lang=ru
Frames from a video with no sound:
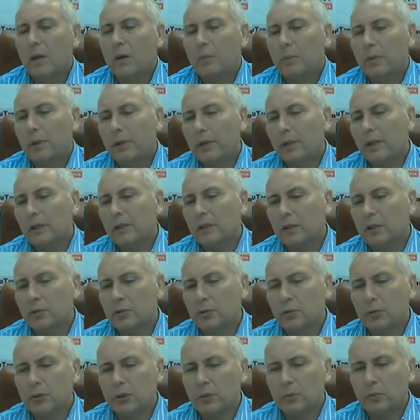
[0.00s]
Понятно,
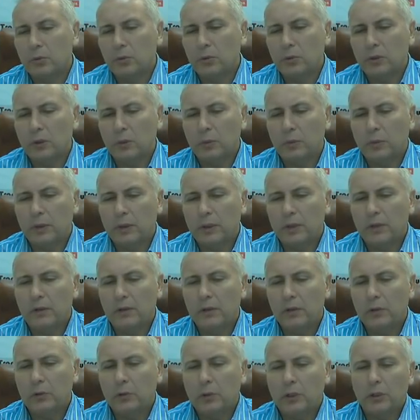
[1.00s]
что это бьет и по
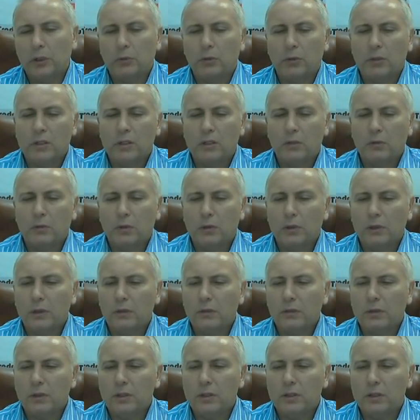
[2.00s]
еврику, который сегодня
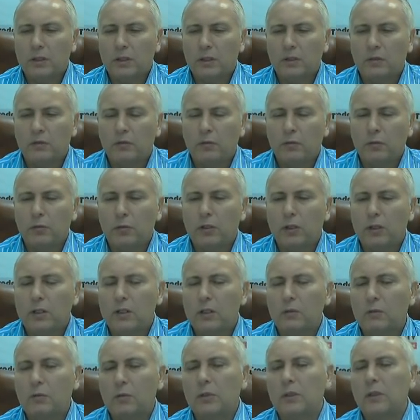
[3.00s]
вниз, и фунтик
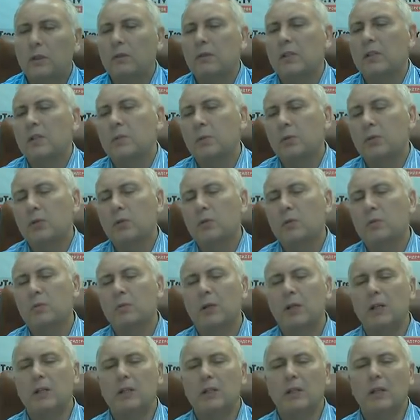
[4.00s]
сегодня вниз. Причем,
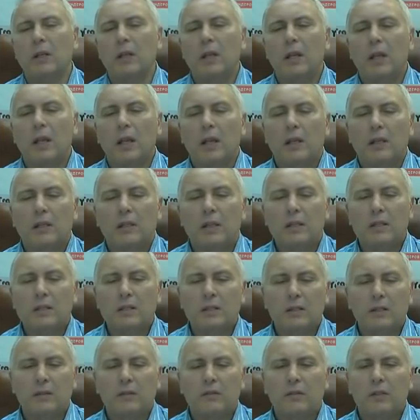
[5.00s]
смотрите,
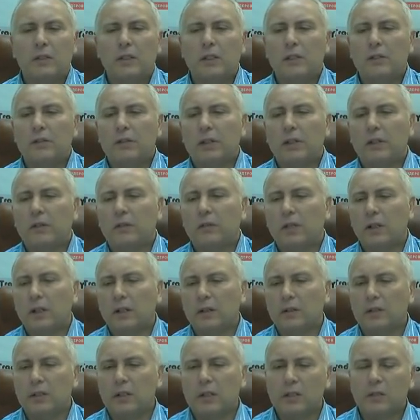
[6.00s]
если в еврик
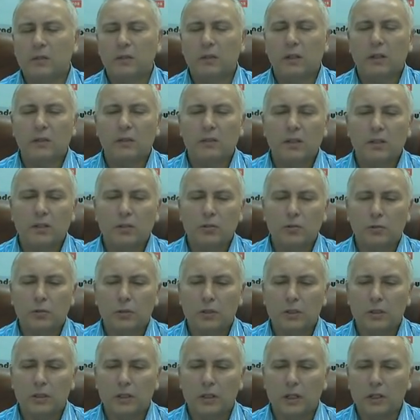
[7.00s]
вверх-вниз, вверх-вниз
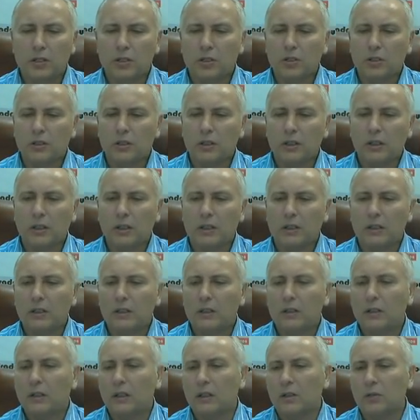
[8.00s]
что-то скачет, да,
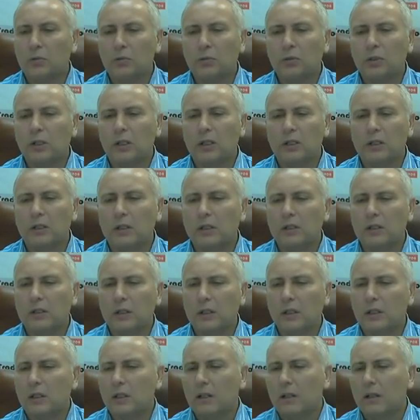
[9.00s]
картинка, а тут
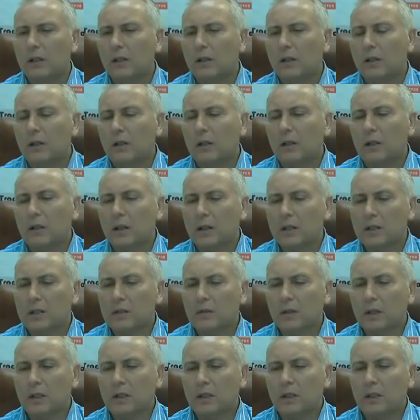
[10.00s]
картинка раз,
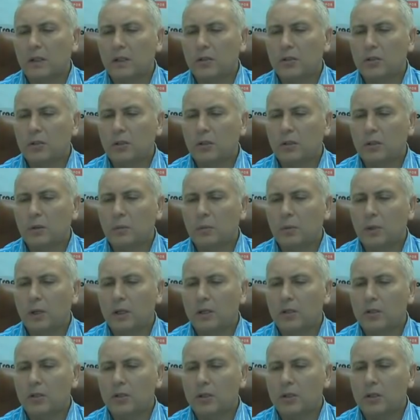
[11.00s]
два, три, четыре,
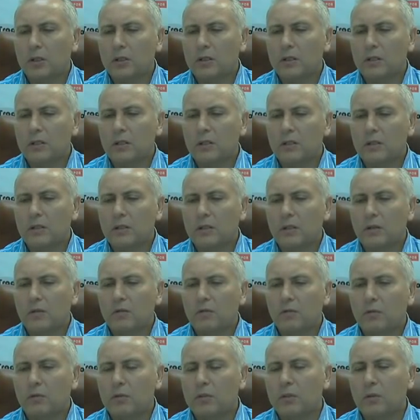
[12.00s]
пять, шесть, семь,
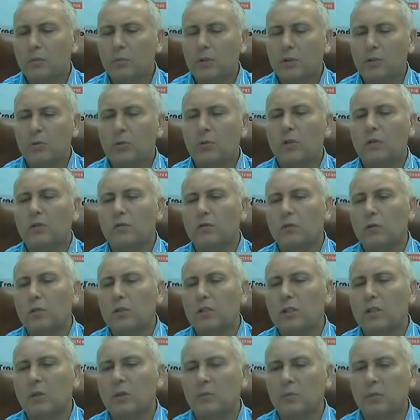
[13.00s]
восемь, по сути,
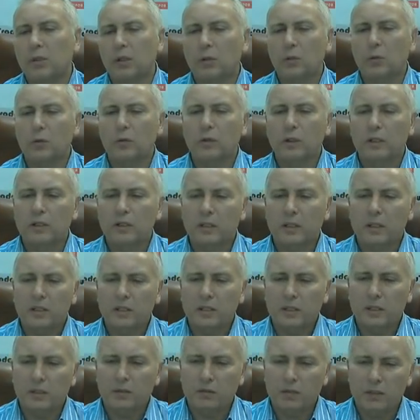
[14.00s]
восемь торговых
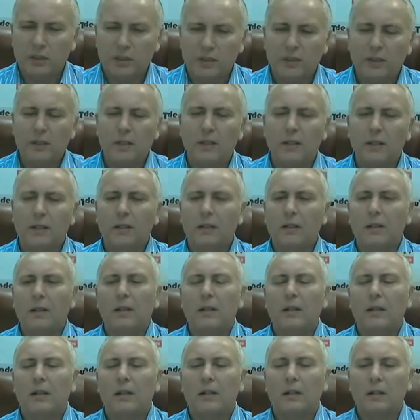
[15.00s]
сессий, все
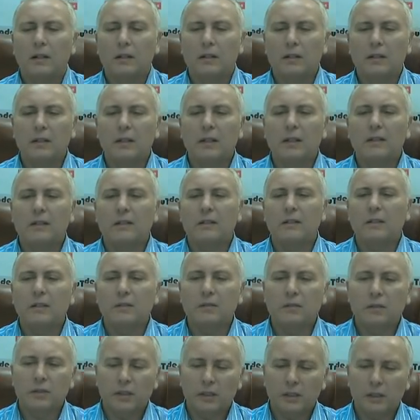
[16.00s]
а,
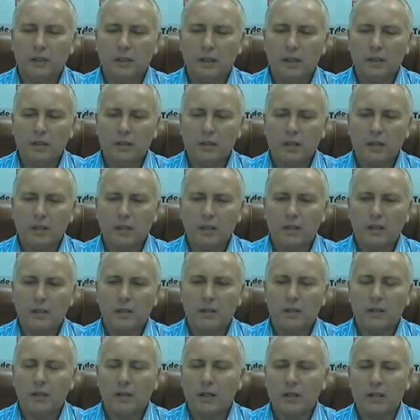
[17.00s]
негативные,
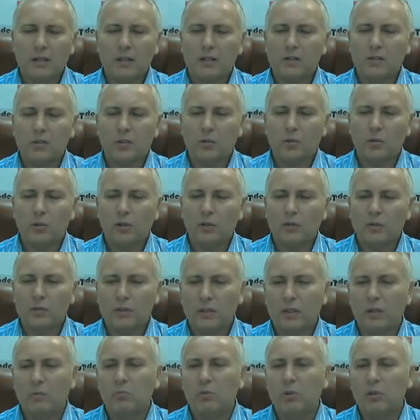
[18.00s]
отрицательные, разница только в
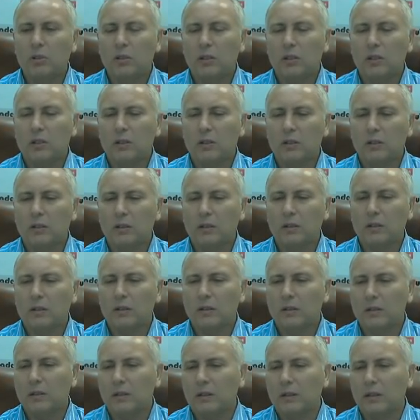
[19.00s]
степени
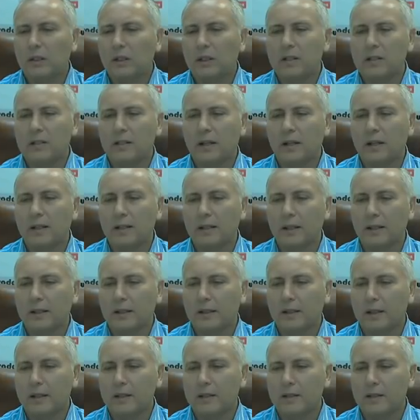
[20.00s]
а, отрицания,
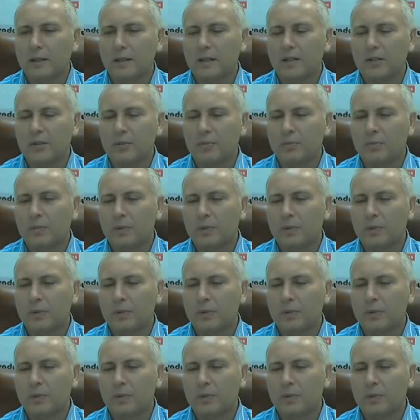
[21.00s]
так скажем.